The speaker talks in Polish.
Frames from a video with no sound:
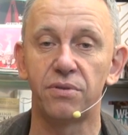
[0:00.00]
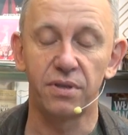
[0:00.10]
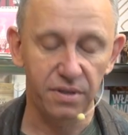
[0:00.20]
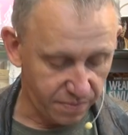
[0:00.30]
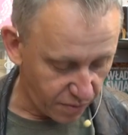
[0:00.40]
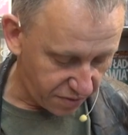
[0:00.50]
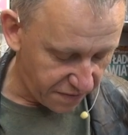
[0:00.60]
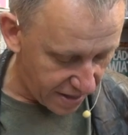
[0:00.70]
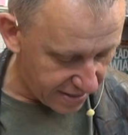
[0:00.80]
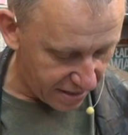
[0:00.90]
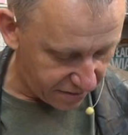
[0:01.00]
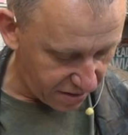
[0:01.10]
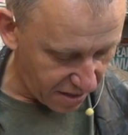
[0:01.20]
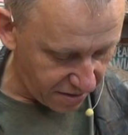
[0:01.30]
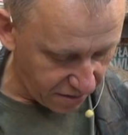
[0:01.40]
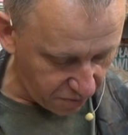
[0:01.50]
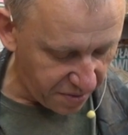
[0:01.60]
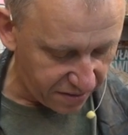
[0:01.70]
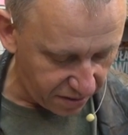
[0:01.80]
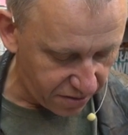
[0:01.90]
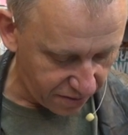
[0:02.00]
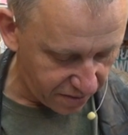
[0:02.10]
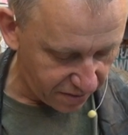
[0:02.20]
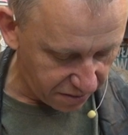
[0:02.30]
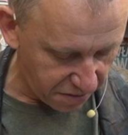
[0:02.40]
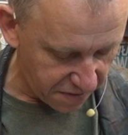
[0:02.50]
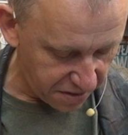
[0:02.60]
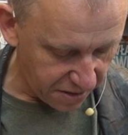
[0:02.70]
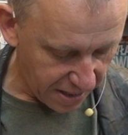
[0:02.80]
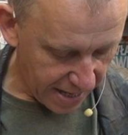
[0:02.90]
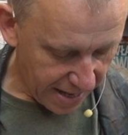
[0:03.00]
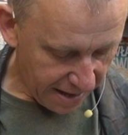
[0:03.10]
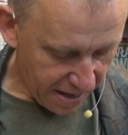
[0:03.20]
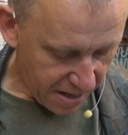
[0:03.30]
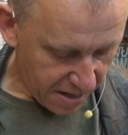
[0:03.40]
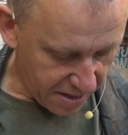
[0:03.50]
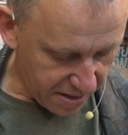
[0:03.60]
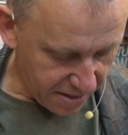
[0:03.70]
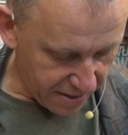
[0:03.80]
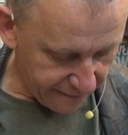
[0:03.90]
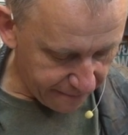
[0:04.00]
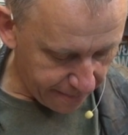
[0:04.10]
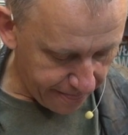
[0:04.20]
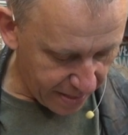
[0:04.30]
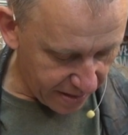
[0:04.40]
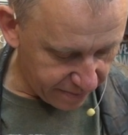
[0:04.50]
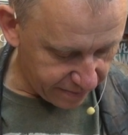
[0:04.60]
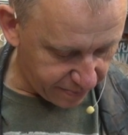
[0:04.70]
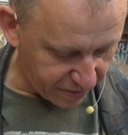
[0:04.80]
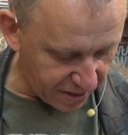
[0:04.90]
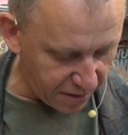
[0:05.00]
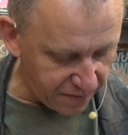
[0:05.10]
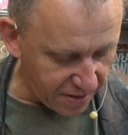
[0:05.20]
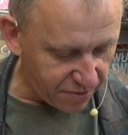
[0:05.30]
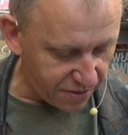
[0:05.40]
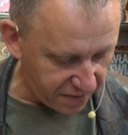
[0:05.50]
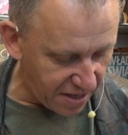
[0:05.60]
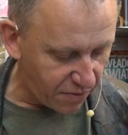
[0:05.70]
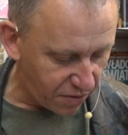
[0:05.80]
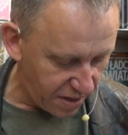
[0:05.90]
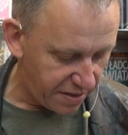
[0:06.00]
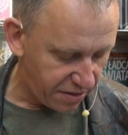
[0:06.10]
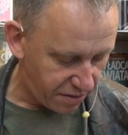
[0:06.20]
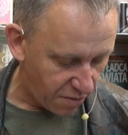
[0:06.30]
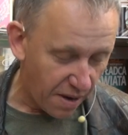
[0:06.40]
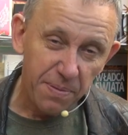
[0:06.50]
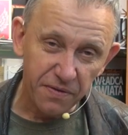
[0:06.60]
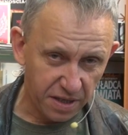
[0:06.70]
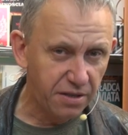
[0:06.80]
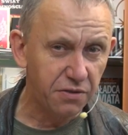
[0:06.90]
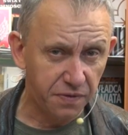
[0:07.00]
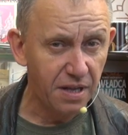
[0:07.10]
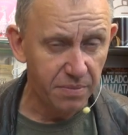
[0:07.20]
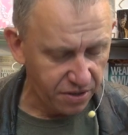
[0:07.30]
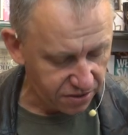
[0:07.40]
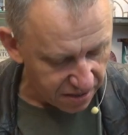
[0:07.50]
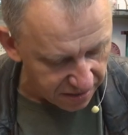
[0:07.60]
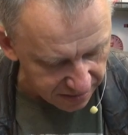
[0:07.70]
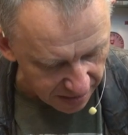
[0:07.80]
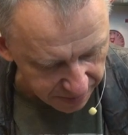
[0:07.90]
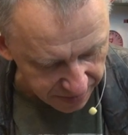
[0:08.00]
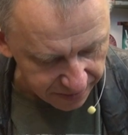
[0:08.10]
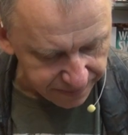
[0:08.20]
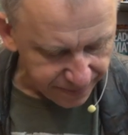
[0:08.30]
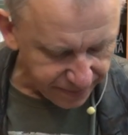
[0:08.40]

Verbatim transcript: To jest może wada, że ja nie lubię z niczego rezygnować e, postanowiłem, że wydam kolejny tom, a pewnie też wydam jeszcze następny.